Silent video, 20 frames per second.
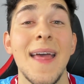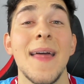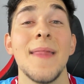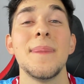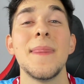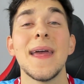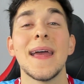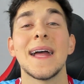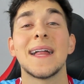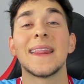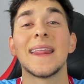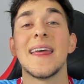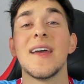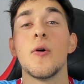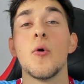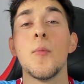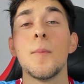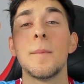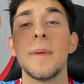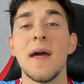
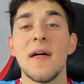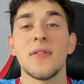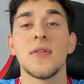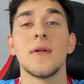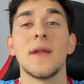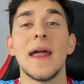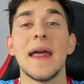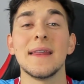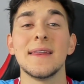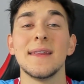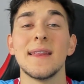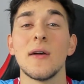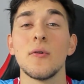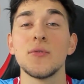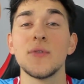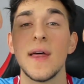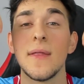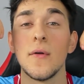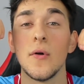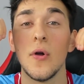Déjate un pedazo de like si te ha
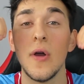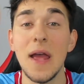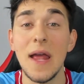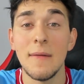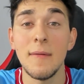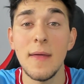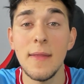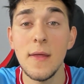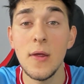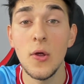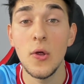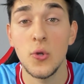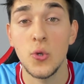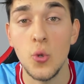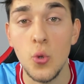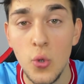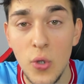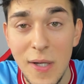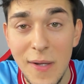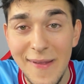gustado el vídeo,
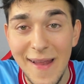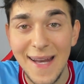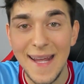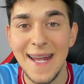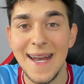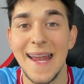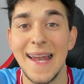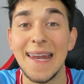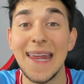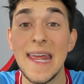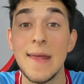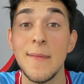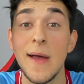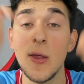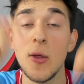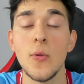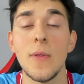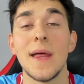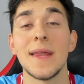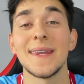suscríbete al canal y me
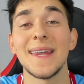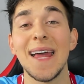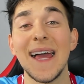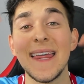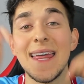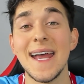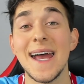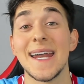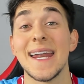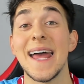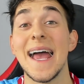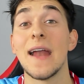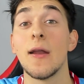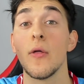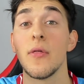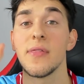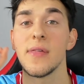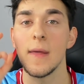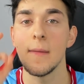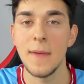ayudas a llegar a
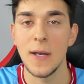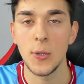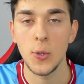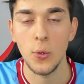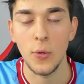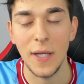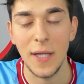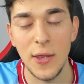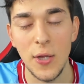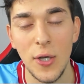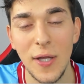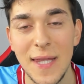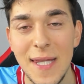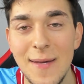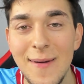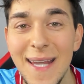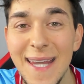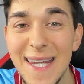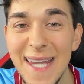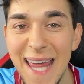los 100.000 suscriptores,
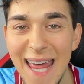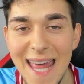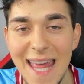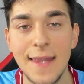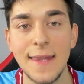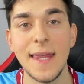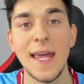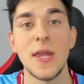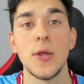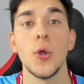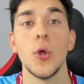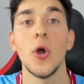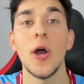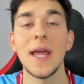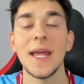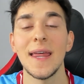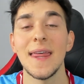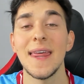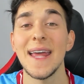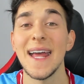chavales. Este año
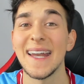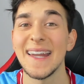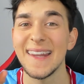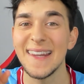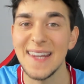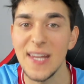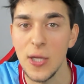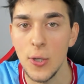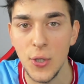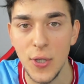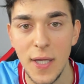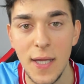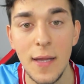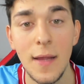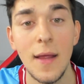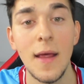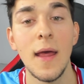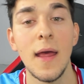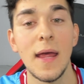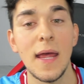hay que llegar sí o sí
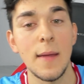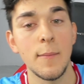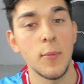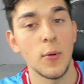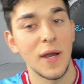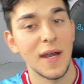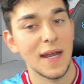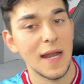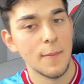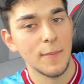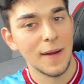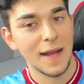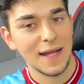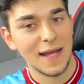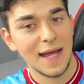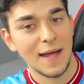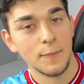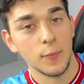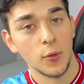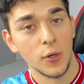y poner la
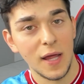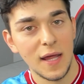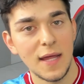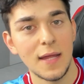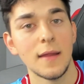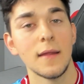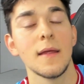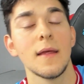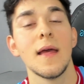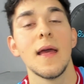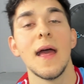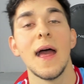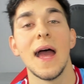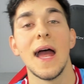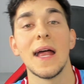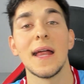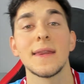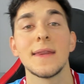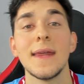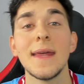placa por ahí.
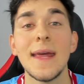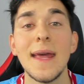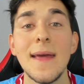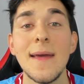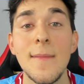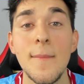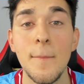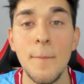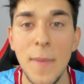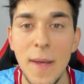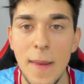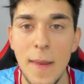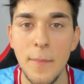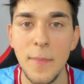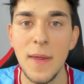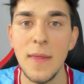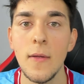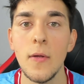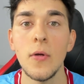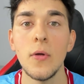Así que me
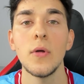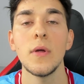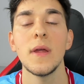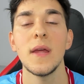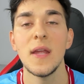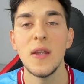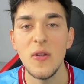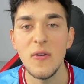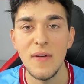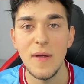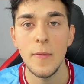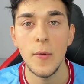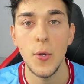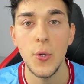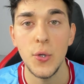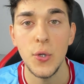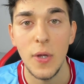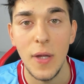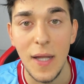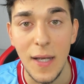despido y nos
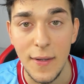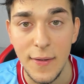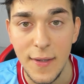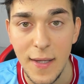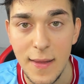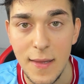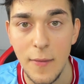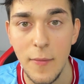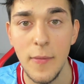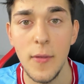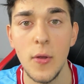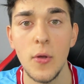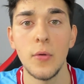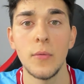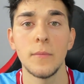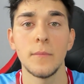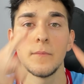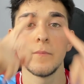vemos en el siguiente vídeo.